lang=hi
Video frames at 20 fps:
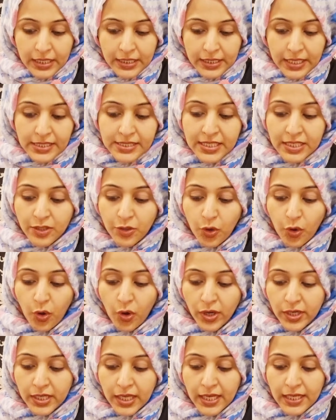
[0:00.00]
नाजीन
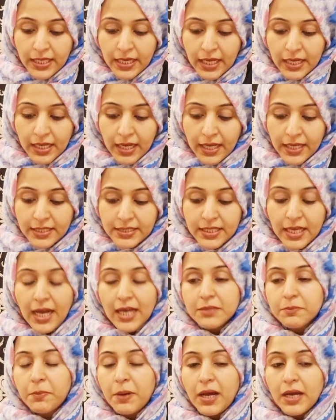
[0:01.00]
लाहौर का इलाका है
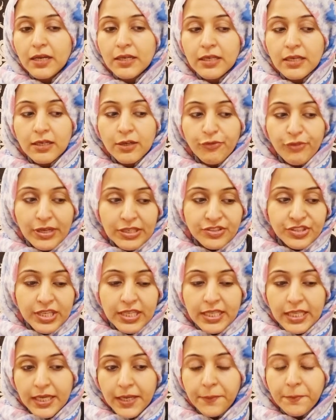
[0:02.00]
तिहाद पार्क फैक्ट्री
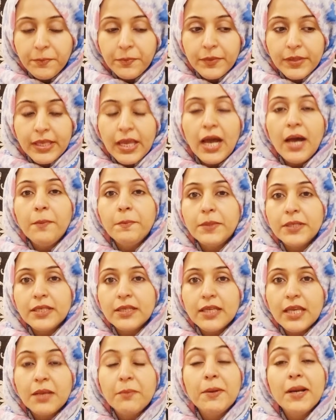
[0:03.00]
एरिया यहाँ पर
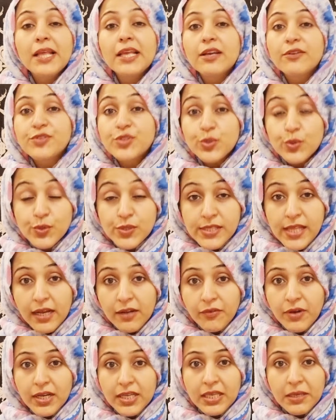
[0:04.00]
एक बड़ा ही
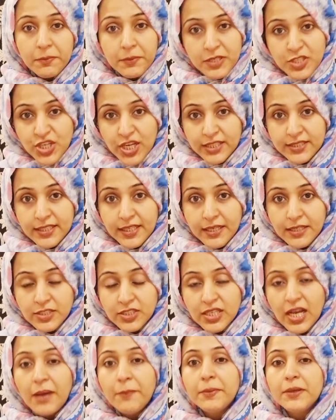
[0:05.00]
अफसोसनाक वाक्य पेश आता है
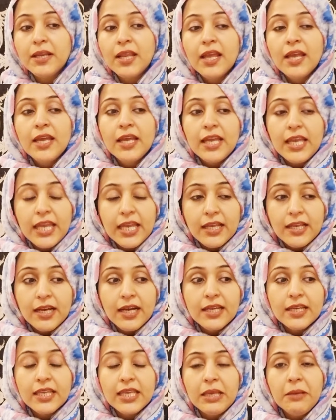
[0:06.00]
जहाँ पर एक
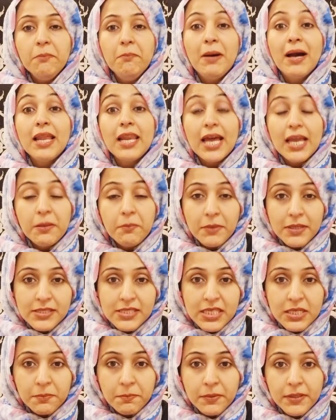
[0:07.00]
घर की बालाई
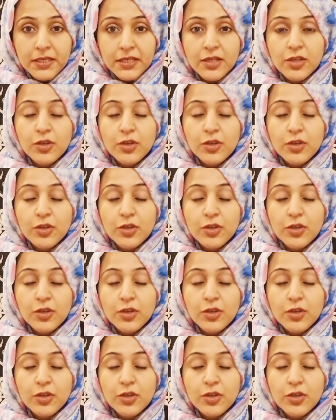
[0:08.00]
मंजिल पर